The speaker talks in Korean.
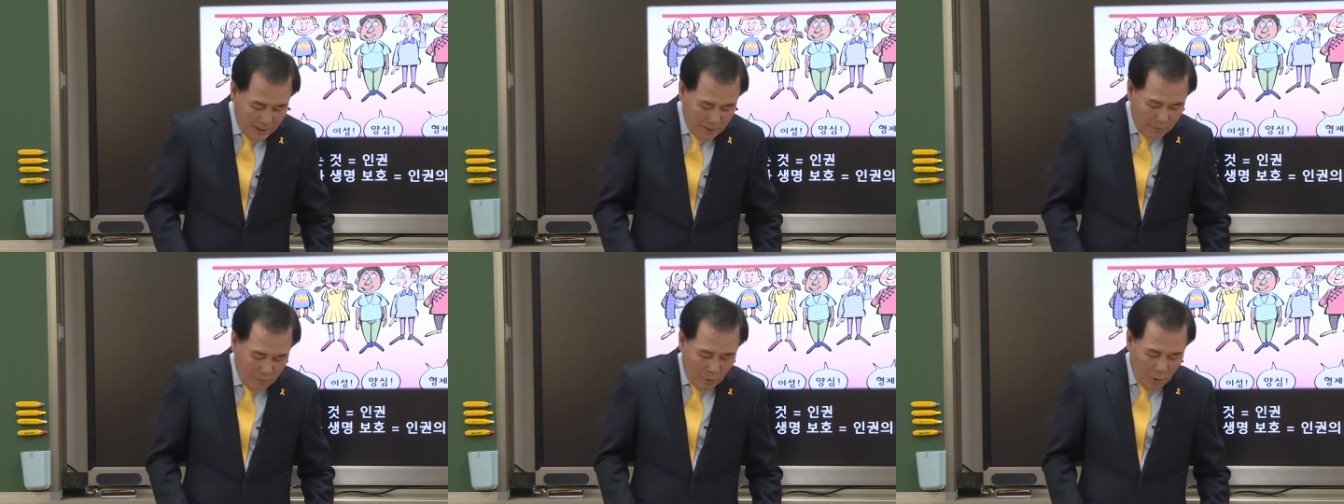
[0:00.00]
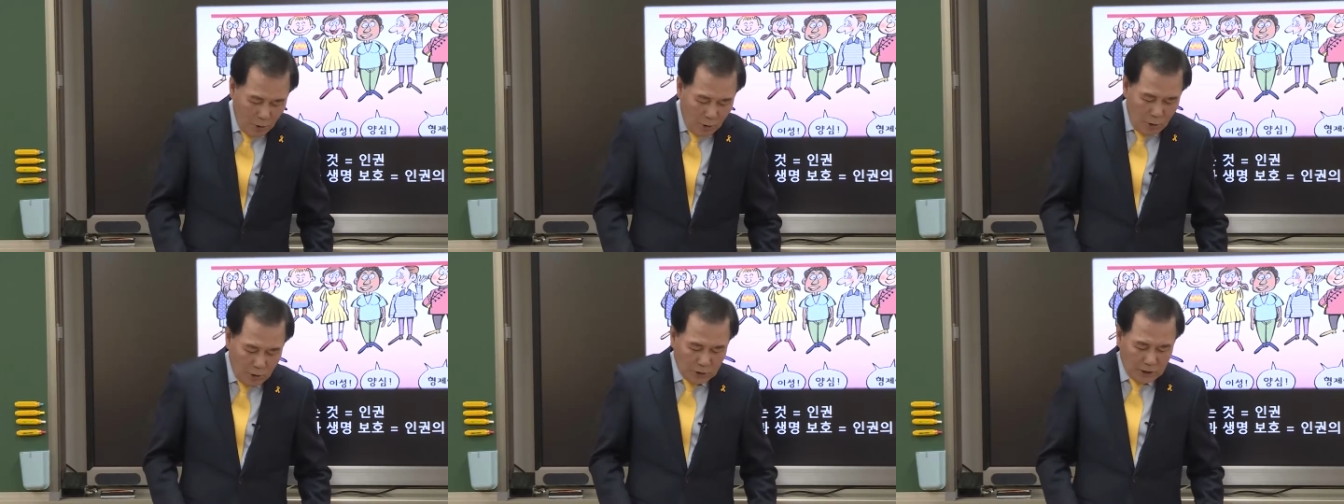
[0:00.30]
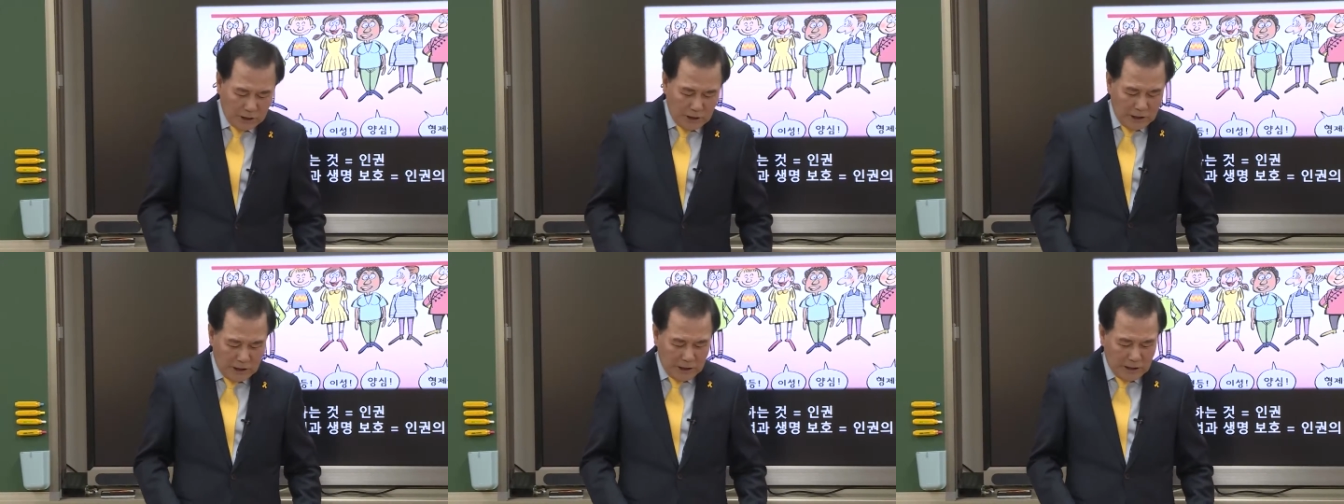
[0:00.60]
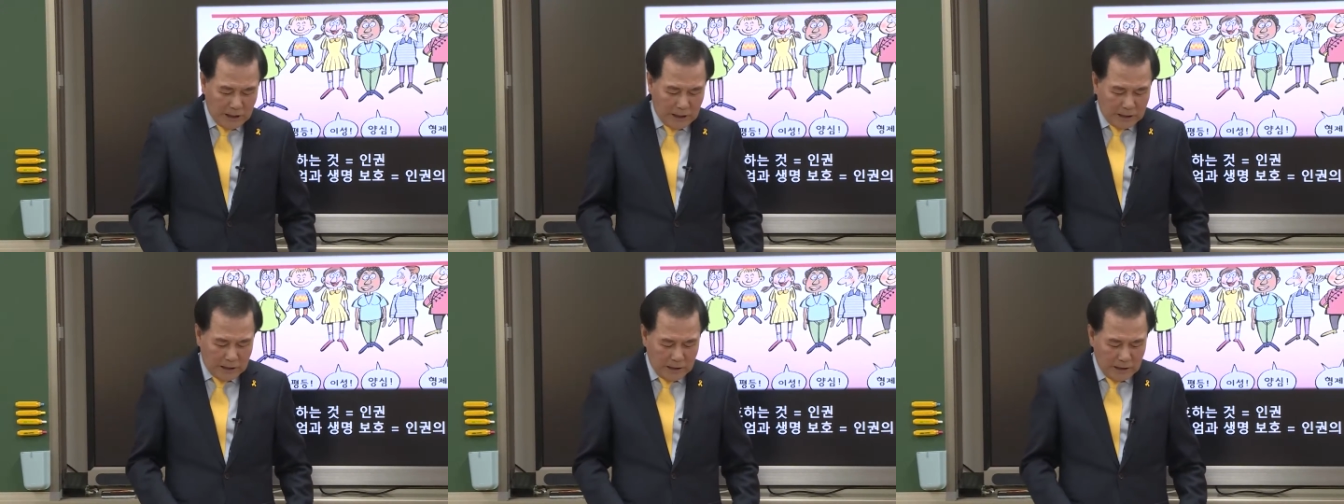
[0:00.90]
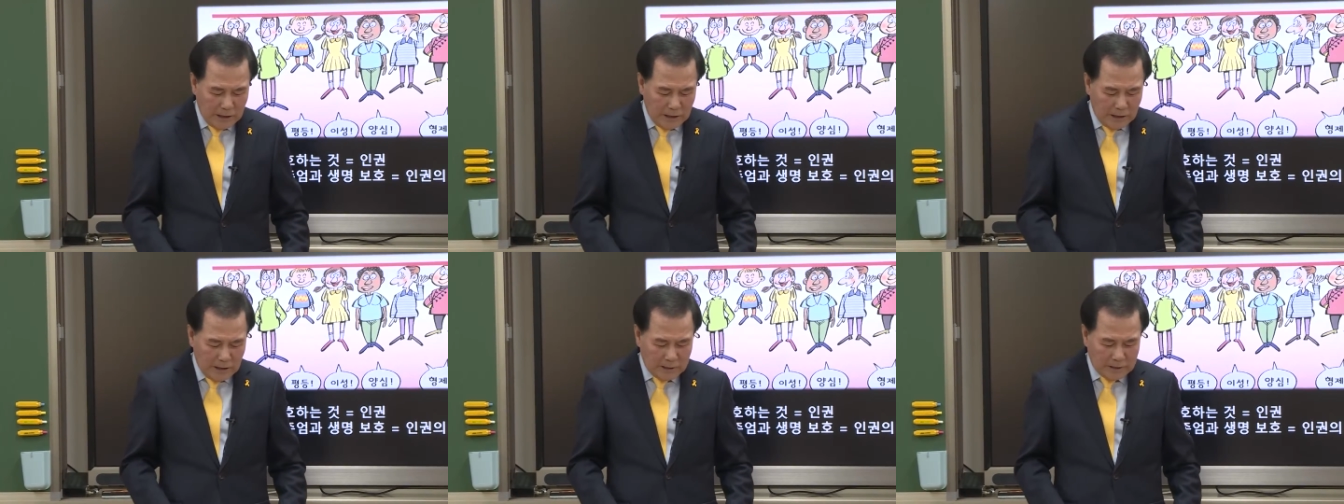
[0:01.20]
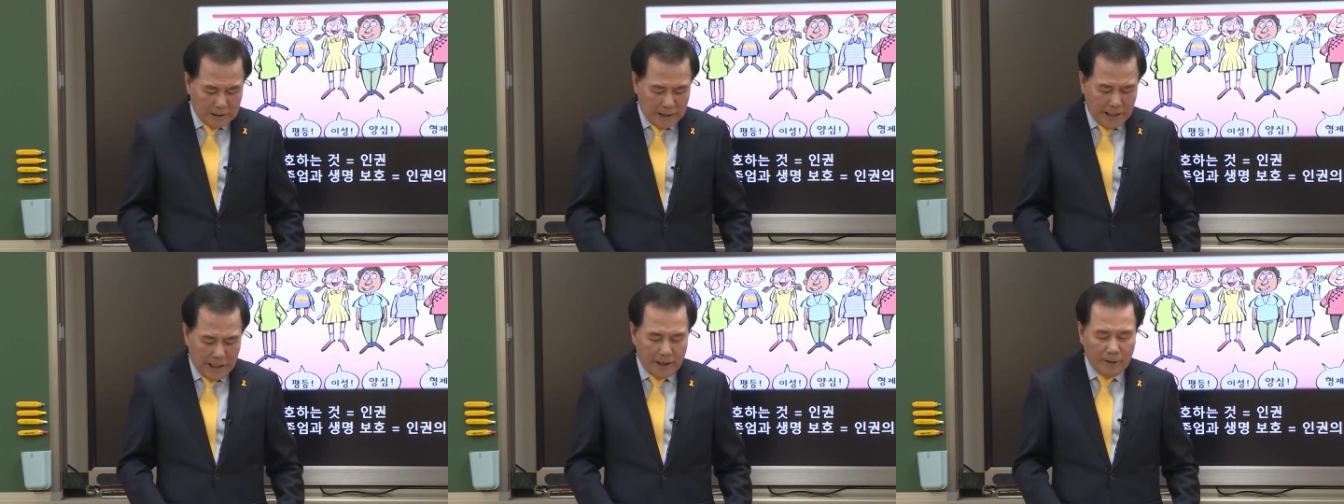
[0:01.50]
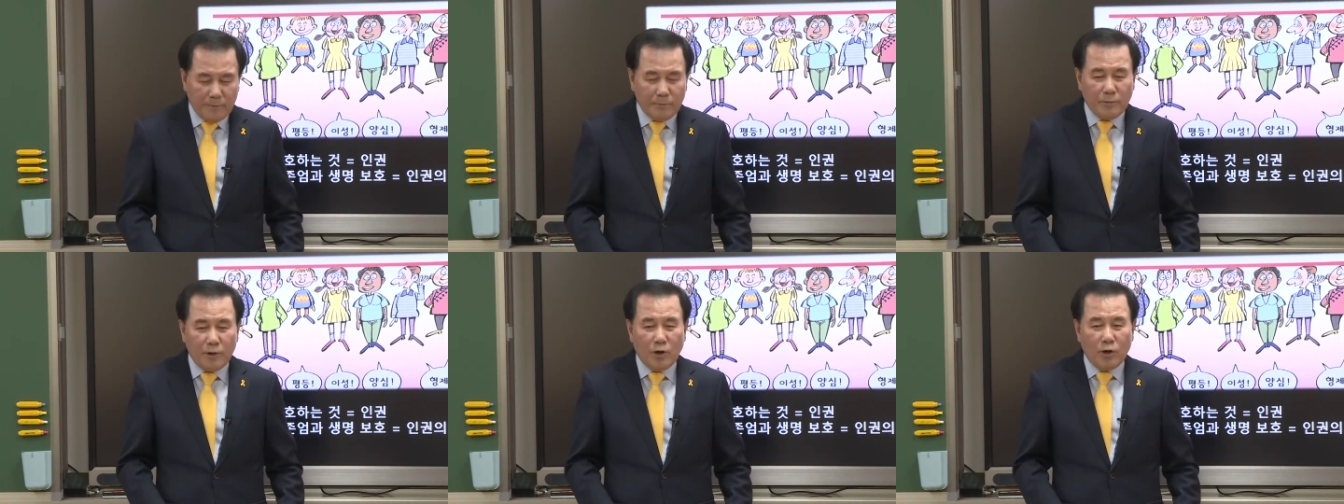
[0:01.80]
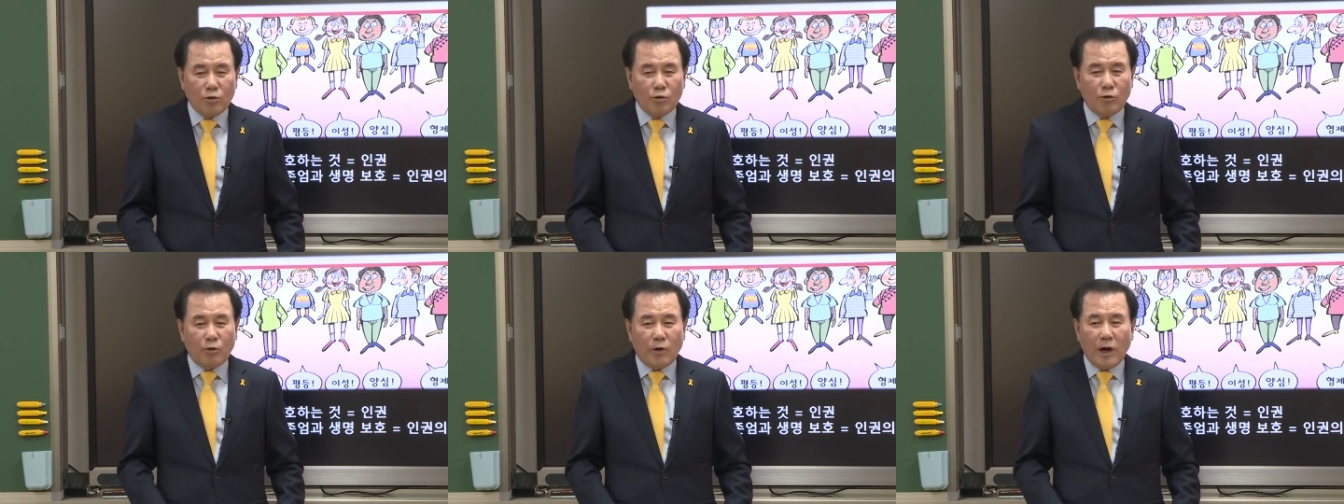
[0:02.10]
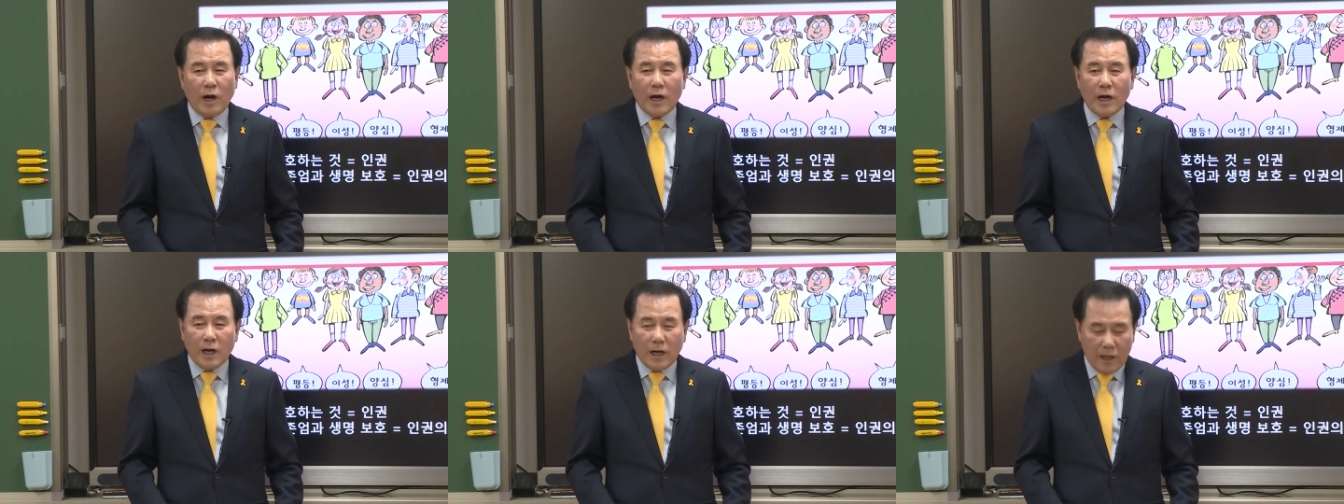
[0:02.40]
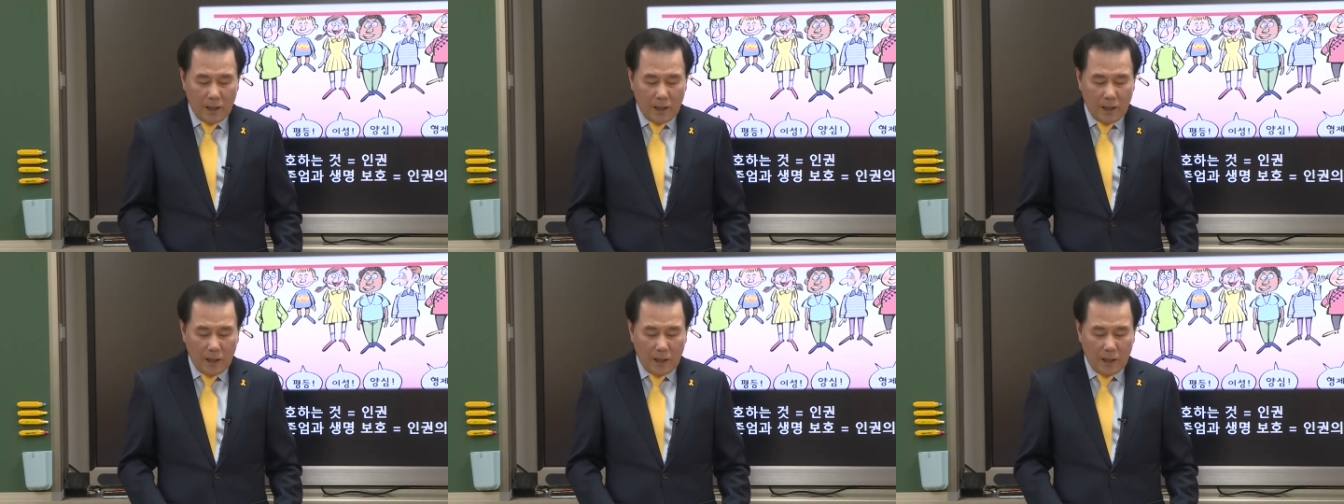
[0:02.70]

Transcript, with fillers: 모든 인간은 생명과